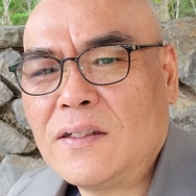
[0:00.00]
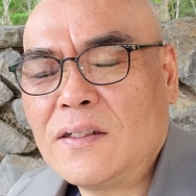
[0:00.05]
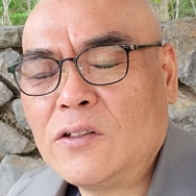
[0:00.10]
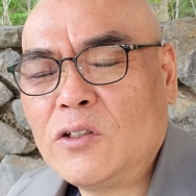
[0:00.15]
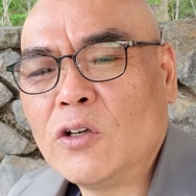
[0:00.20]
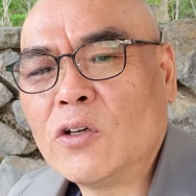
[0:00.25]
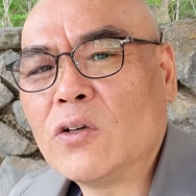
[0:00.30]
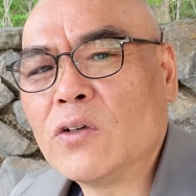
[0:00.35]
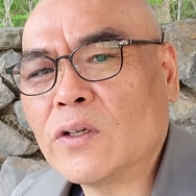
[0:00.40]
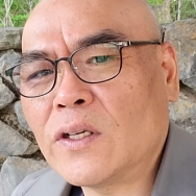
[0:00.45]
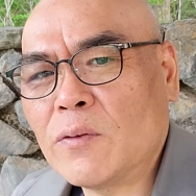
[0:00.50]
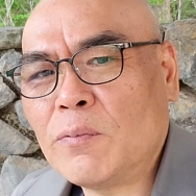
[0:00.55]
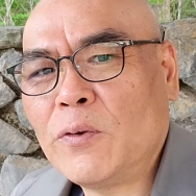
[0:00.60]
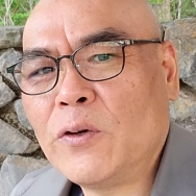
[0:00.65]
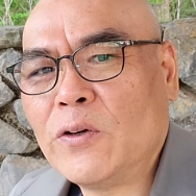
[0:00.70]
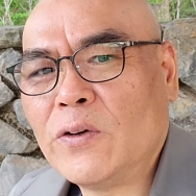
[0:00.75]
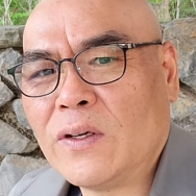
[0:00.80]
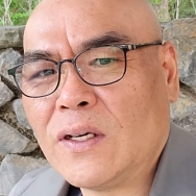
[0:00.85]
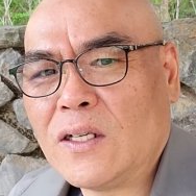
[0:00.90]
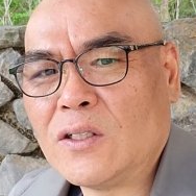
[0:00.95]
이렇게
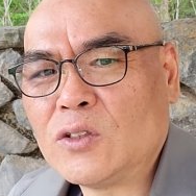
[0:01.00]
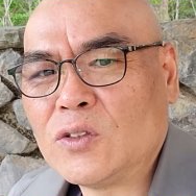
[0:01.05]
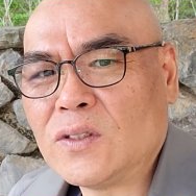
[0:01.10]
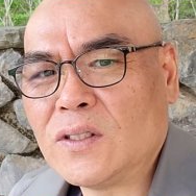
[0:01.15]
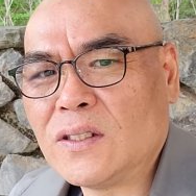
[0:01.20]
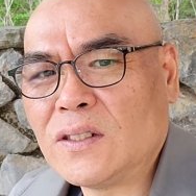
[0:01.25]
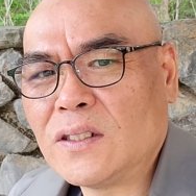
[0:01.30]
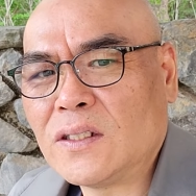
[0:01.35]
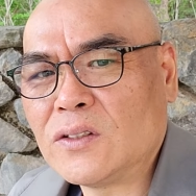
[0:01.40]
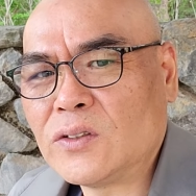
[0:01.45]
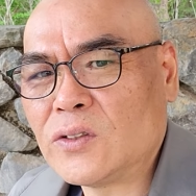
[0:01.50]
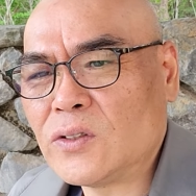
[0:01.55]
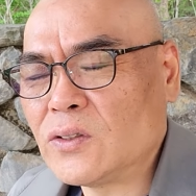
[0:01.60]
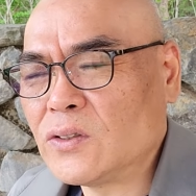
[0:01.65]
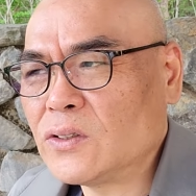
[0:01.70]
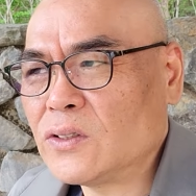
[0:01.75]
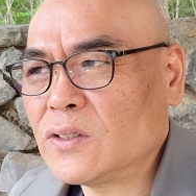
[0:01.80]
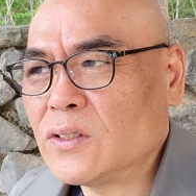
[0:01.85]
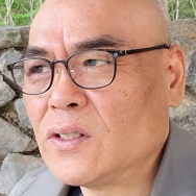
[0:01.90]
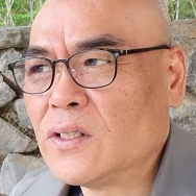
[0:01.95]
표현할 수 있겠죠.
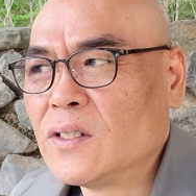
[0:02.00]
그죠?